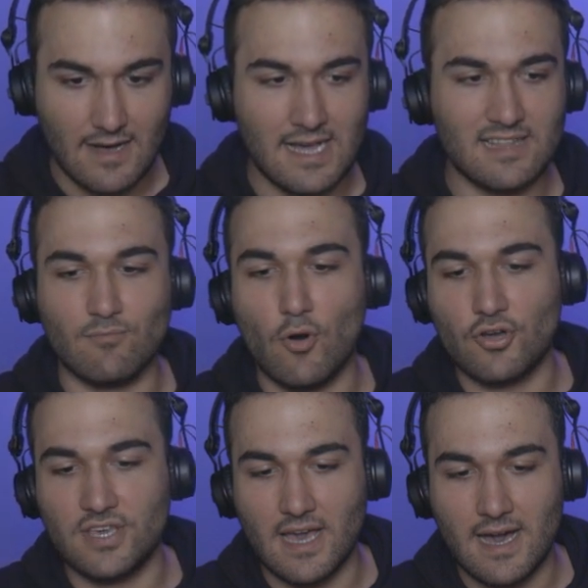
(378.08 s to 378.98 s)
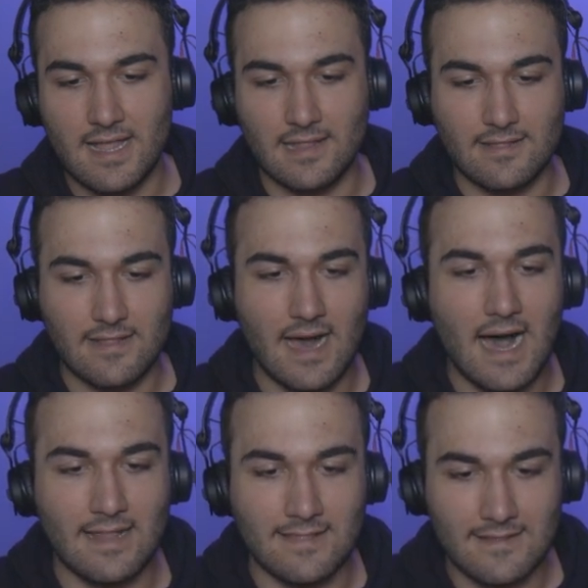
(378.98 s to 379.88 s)
Al bok ya al.
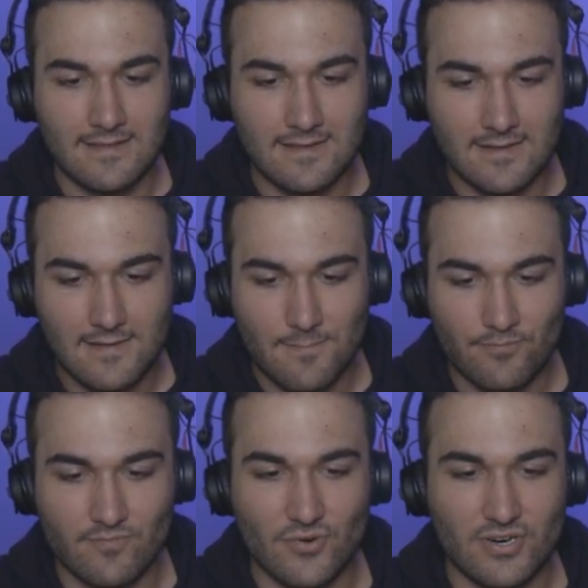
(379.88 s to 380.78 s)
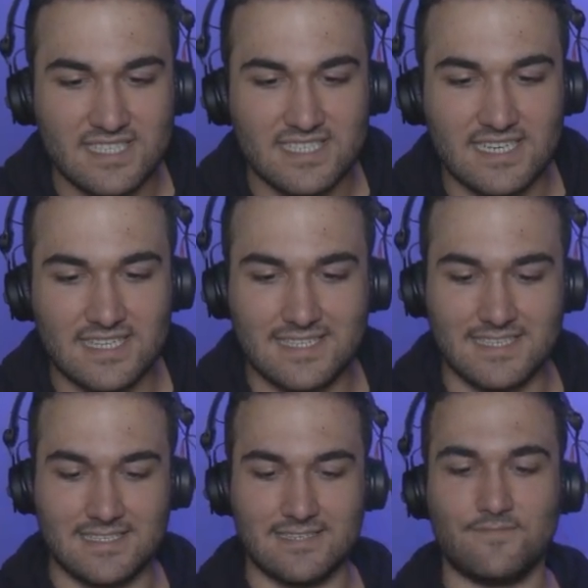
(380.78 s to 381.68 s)
Al. Boğazına
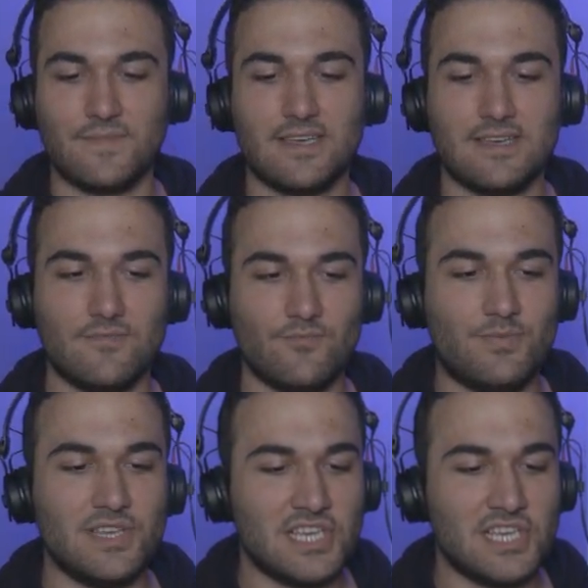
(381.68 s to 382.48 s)
dizilsin. Bir